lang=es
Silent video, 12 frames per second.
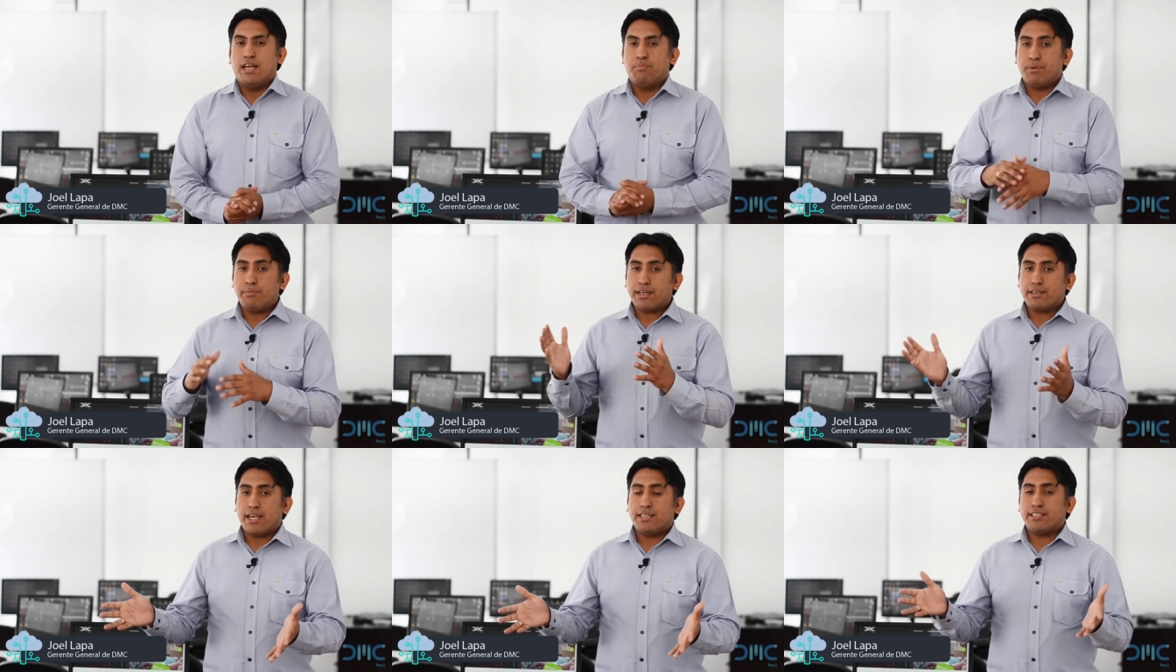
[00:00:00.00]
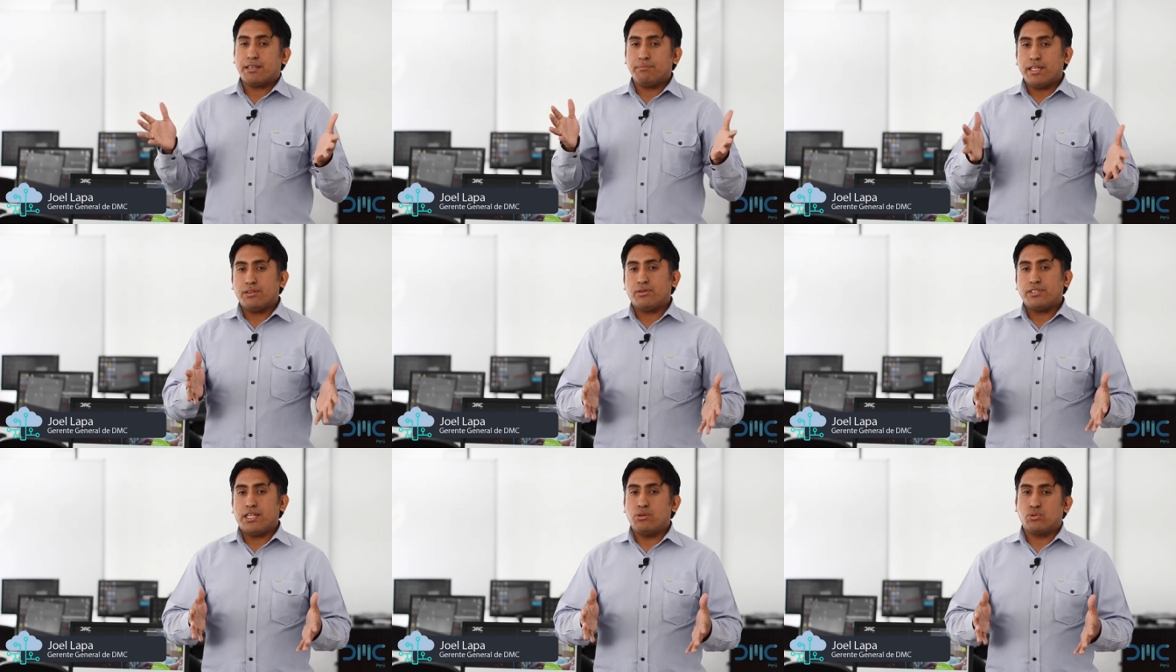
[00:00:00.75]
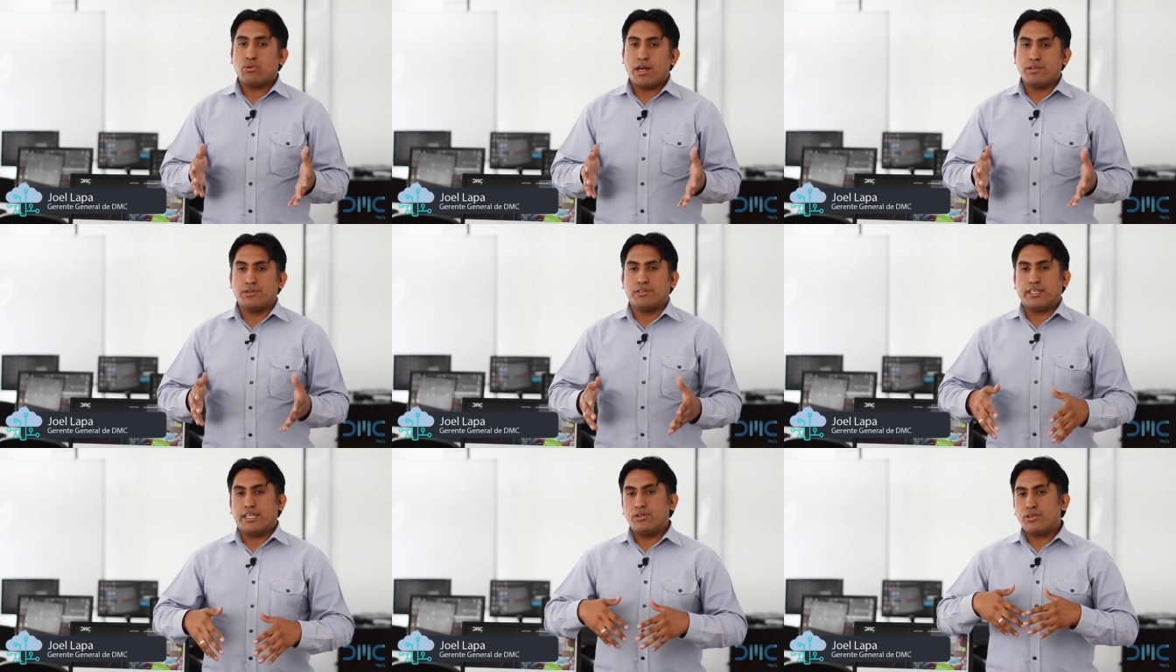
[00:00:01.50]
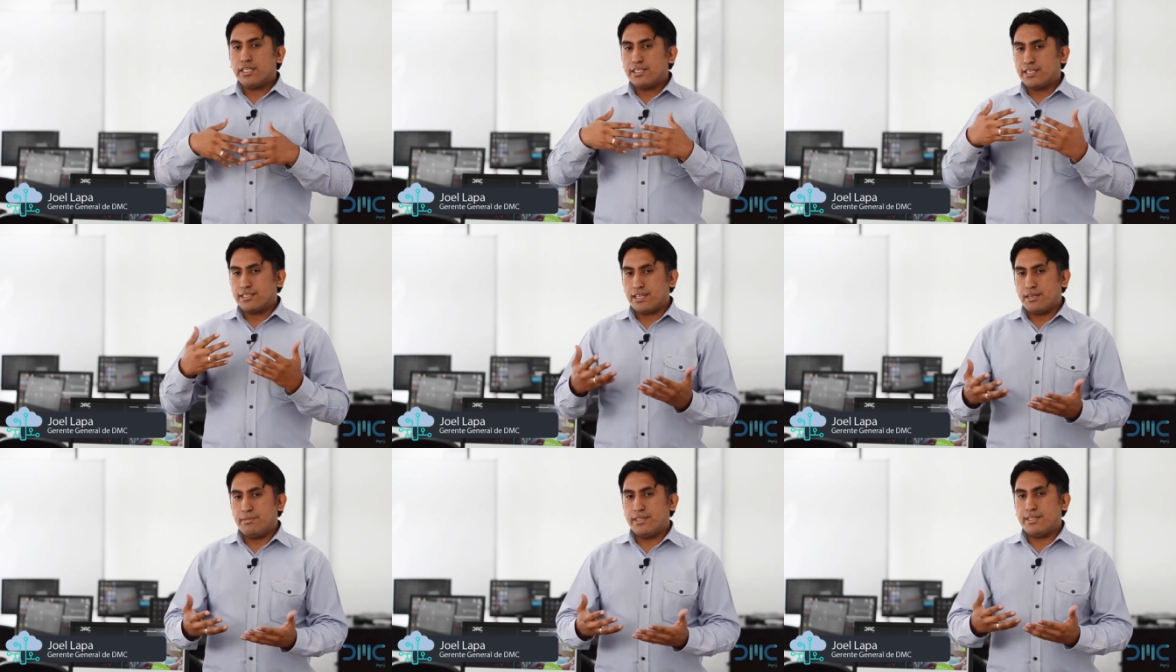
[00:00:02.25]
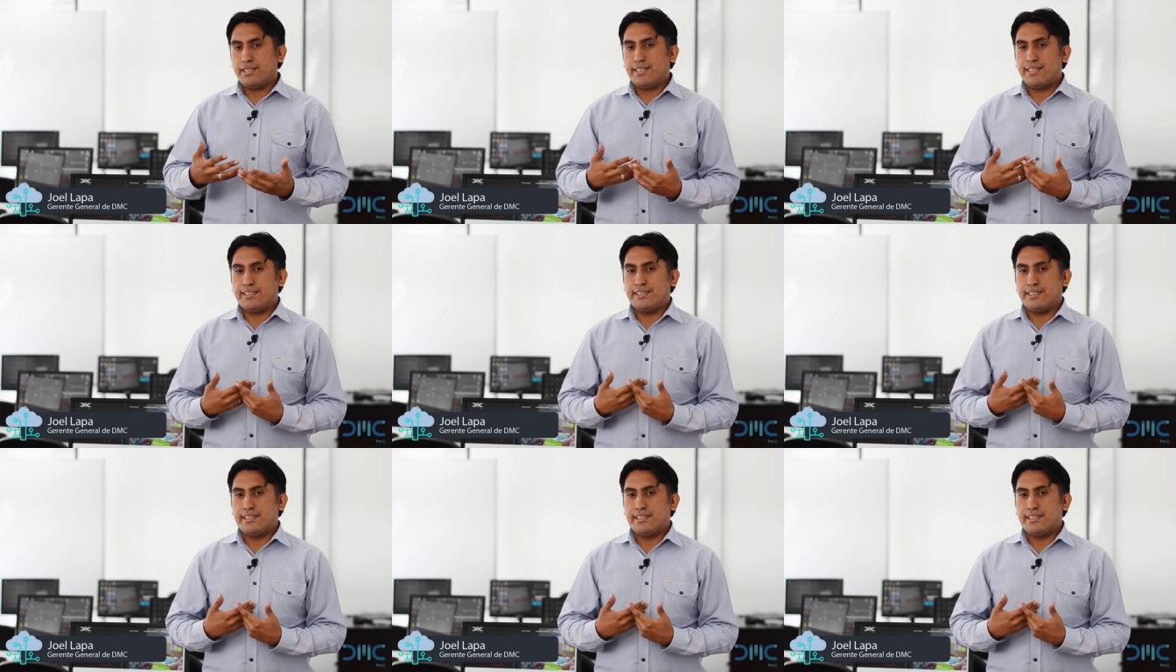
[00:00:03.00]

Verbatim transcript: El primer gran segmento es el usuario, que no necesariamente